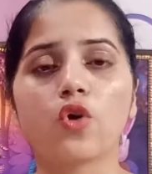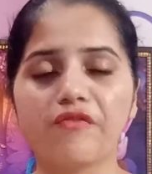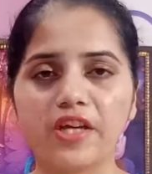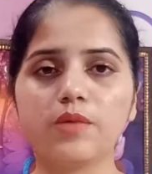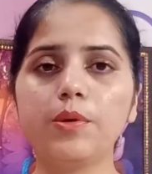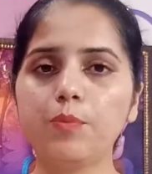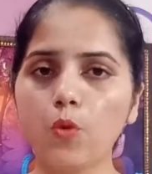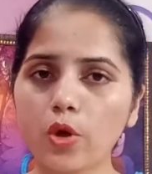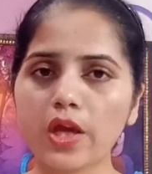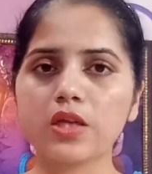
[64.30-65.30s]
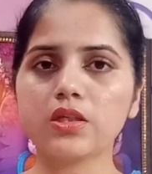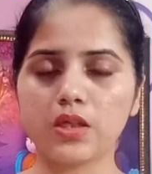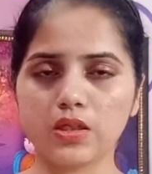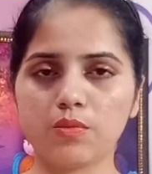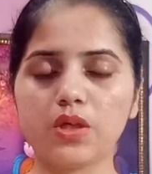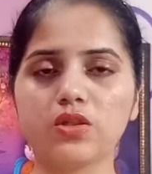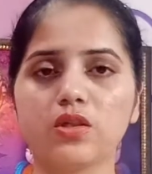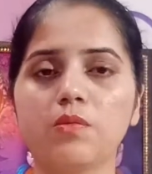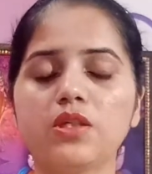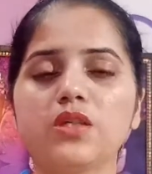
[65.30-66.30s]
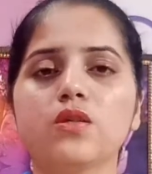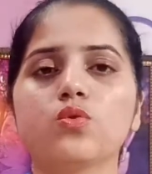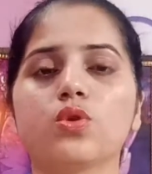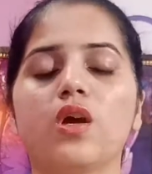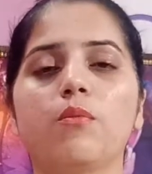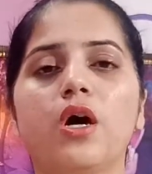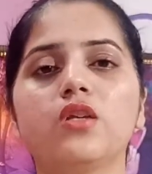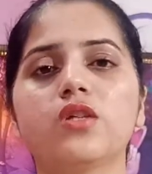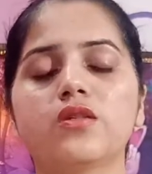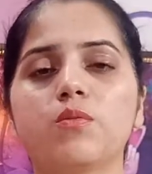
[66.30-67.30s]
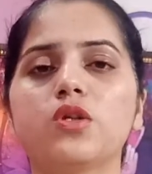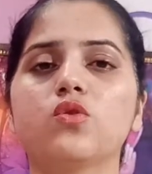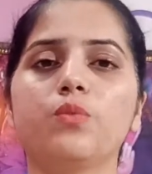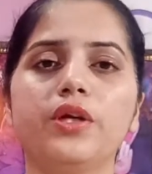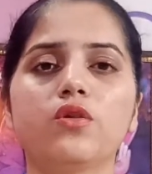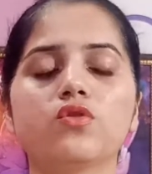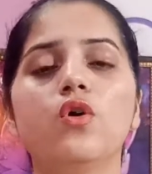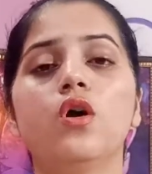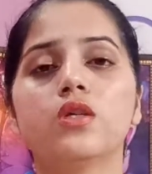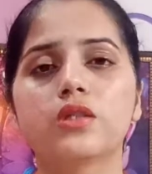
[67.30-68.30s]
और वैसे भी पूरे ही सीजन में जितने भी सीजन होते हैं हमारे चाहे समर्स हो विंटर्स हो